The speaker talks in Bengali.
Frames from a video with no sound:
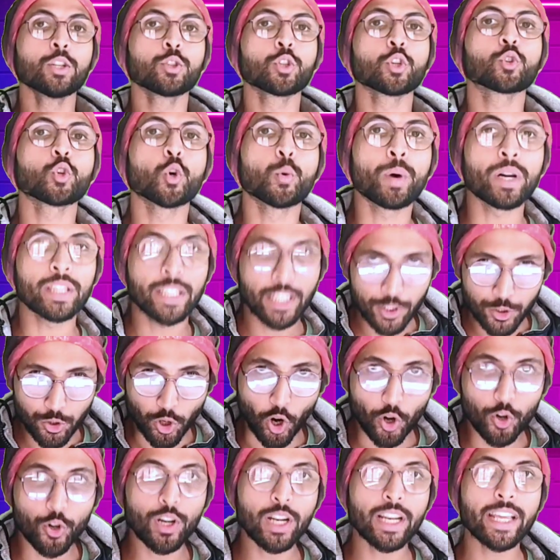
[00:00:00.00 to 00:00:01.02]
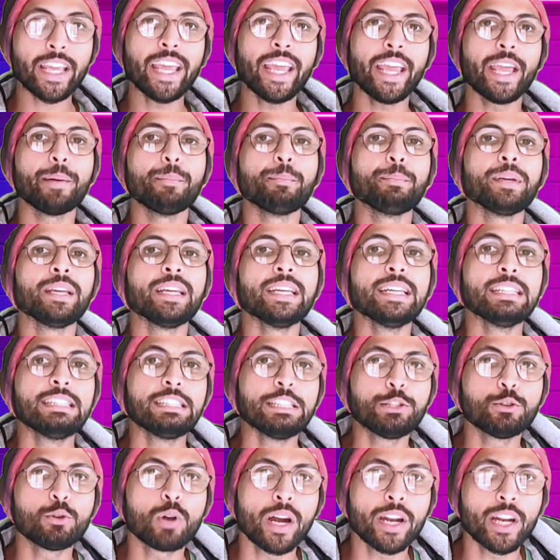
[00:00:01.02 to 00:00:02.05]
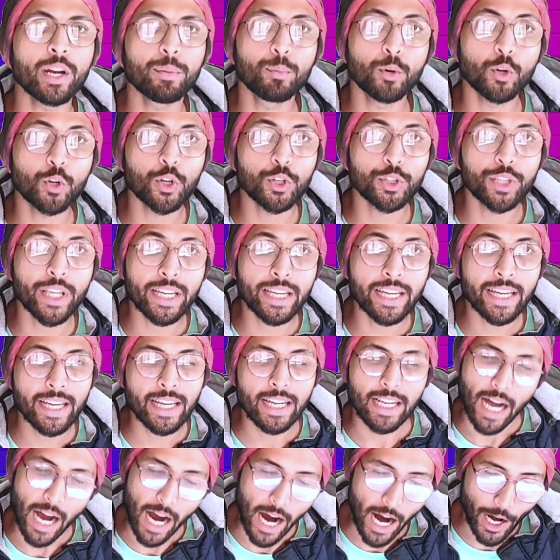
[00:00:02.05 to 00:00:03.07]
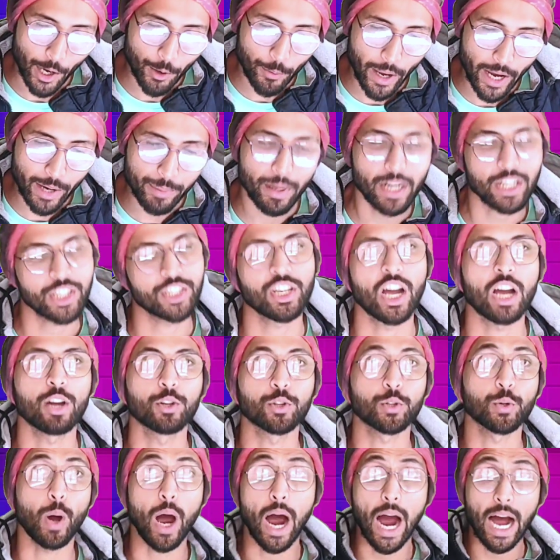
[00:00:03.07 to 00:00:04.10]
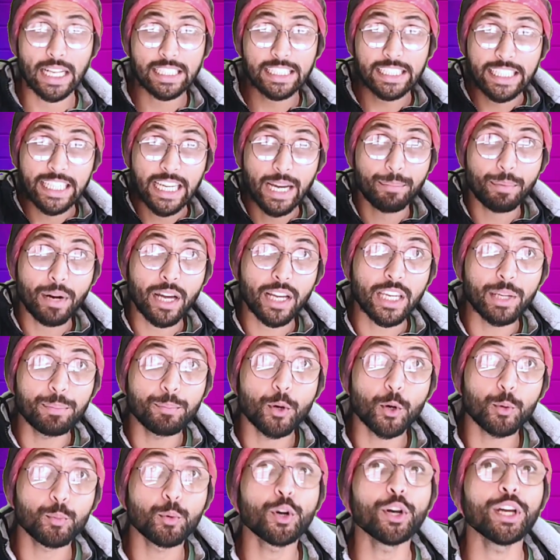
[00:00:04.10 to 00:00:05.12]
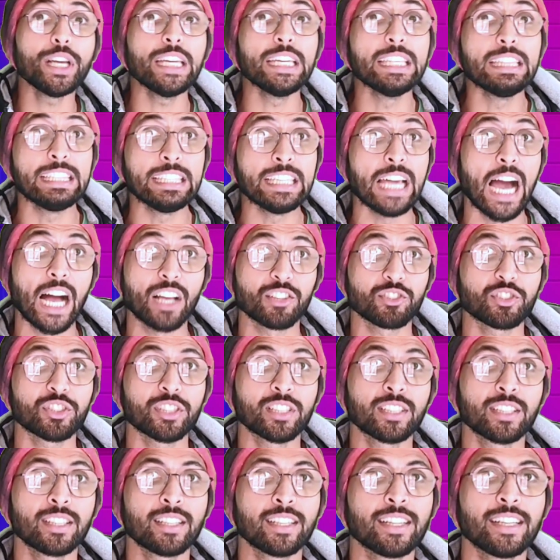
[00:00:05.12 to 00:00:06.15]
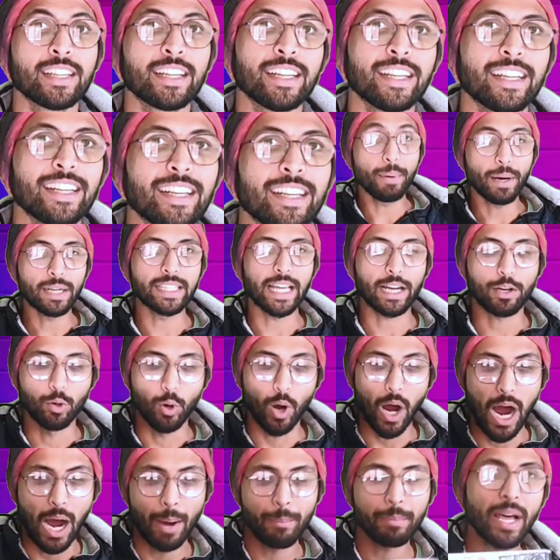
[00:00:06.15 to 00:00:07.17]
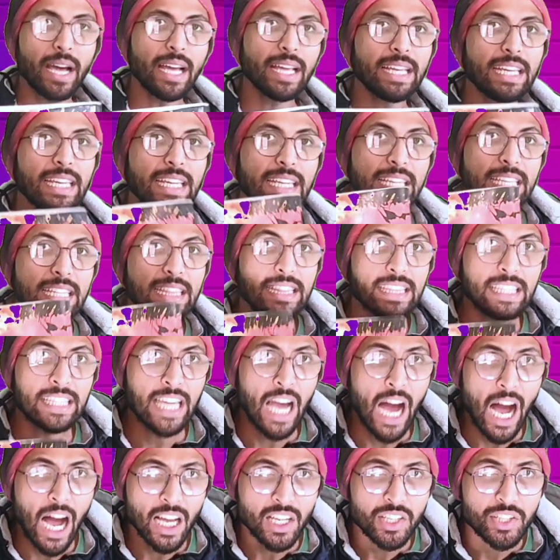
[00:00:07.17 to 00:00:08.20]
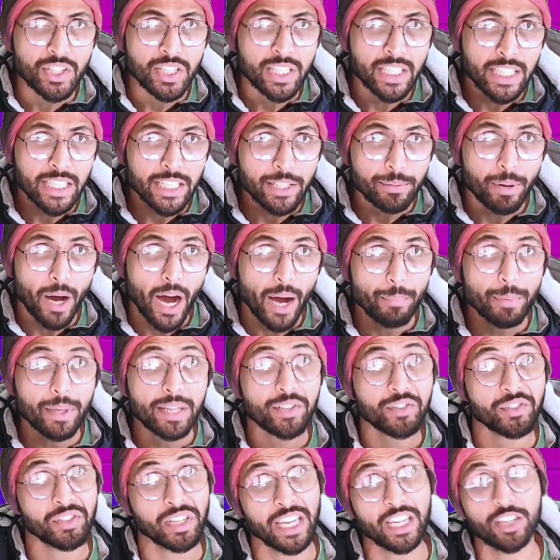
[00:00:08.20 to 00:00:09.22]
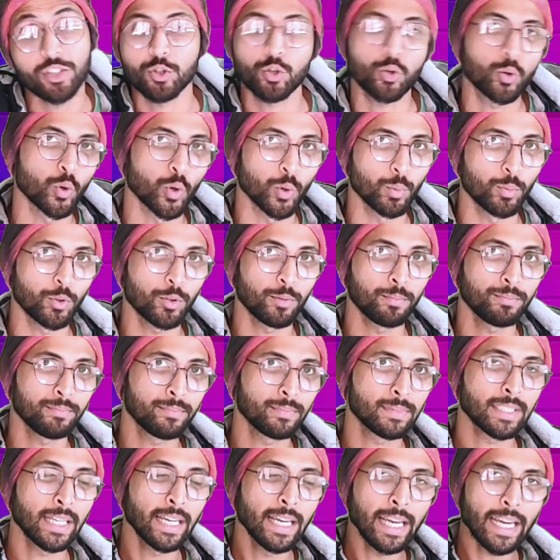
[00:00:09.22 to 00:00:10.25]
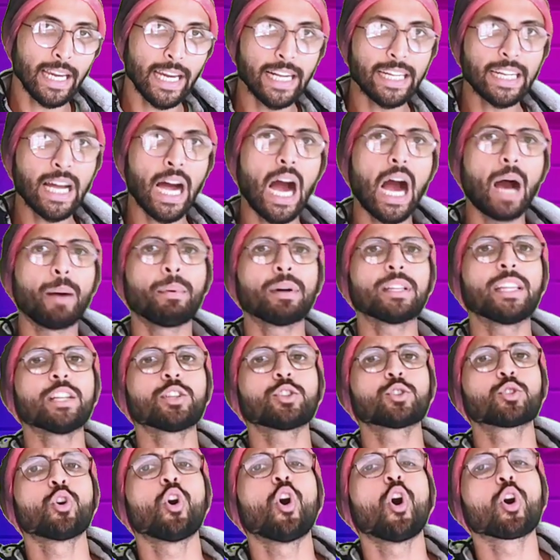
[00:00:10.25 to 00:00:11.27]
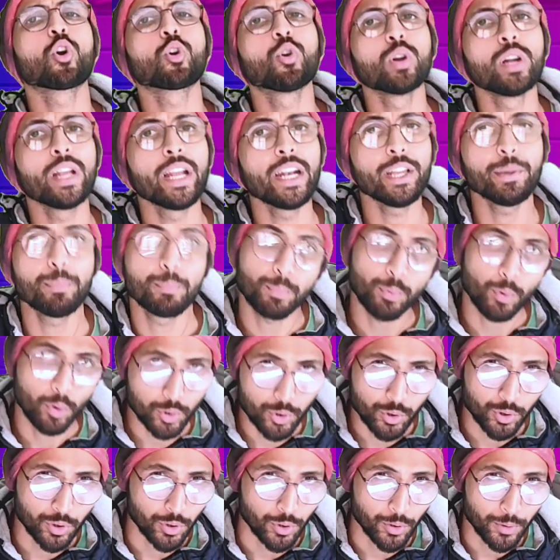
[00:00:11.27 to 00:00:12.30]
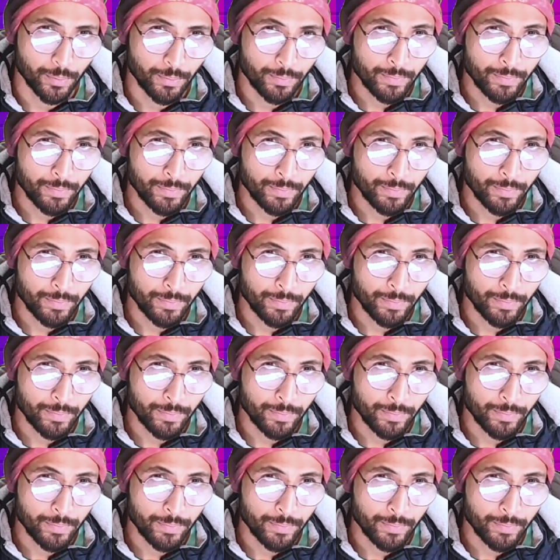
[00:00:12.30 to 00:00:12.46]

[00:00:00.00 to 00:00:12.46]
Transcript: তো তোমাদের সকলকে এমপি ইজি টু লার্নের পক্ষ থেকে আরও একবার স্বাগত আজকে আমরা কি পড়ব ইতিহাস এবার দেখো আমরা ইতিহাস কিভাবে শেষ করব। এটা আমাদের সকলেরই প্রশ্ন